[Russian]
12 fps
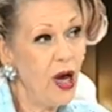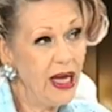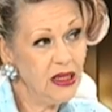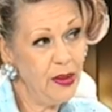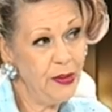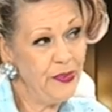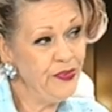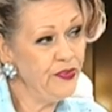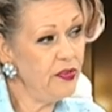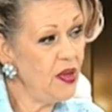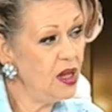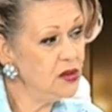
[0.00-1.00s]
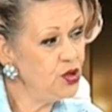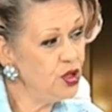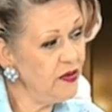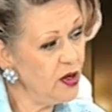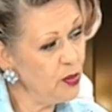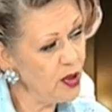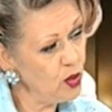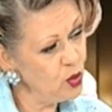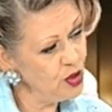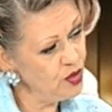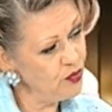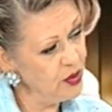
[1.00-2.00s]
ну, это человек
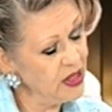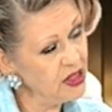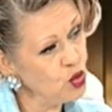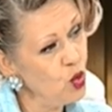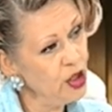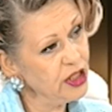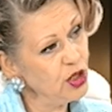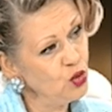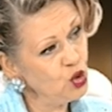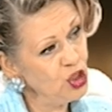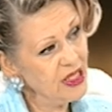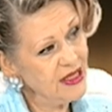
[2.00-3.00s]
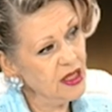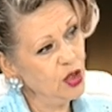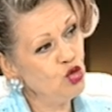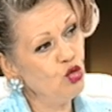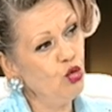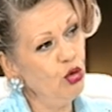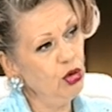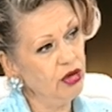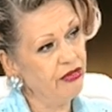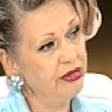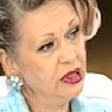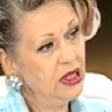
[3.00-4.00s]
проходит, это сколько-то нужно сделать
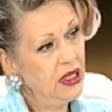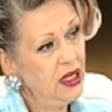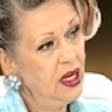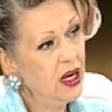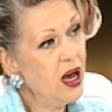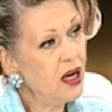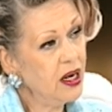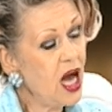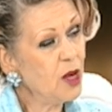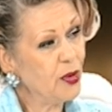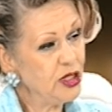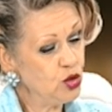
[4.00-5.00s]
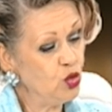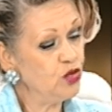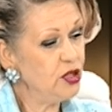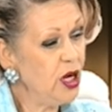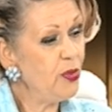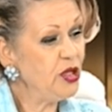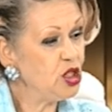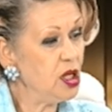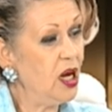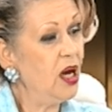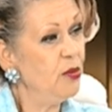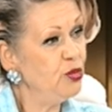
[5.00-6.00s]
уколов, как, как происходит? Вот я
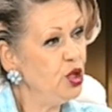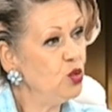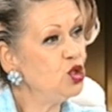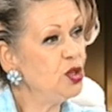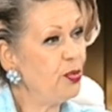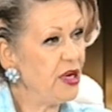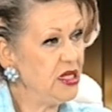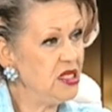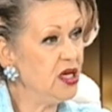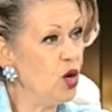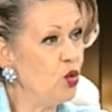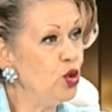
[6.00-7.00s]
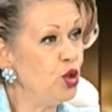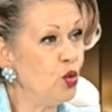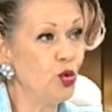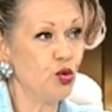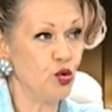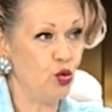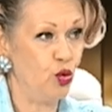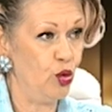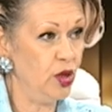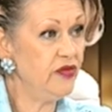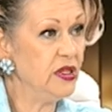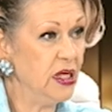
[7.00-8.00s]
пришла, мне нужно пройти какой-то курс
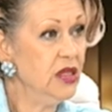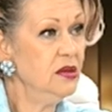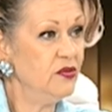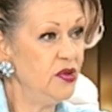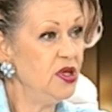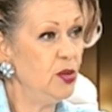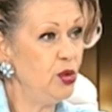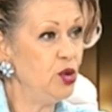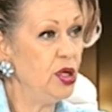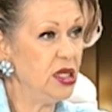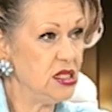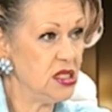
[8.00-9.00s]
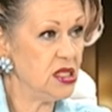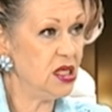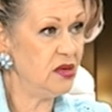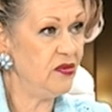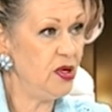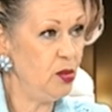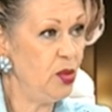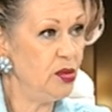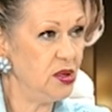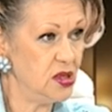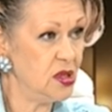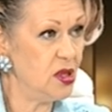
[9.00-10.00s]
уколов, да? Вы наблюдаете за это время,
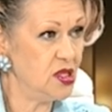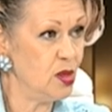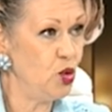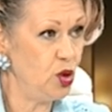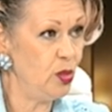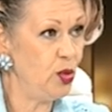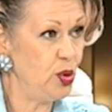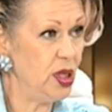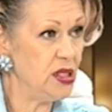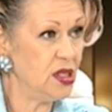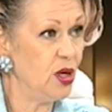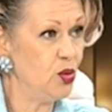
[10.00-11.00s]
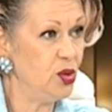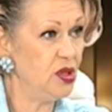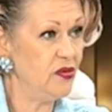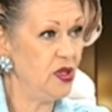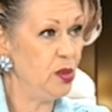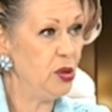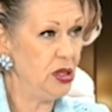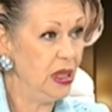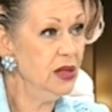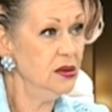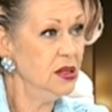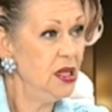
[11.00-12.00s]
за, за мной наблюдаете какое-то время, да?
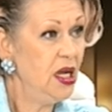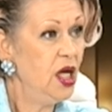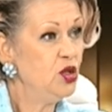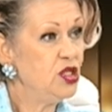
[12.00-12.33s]
То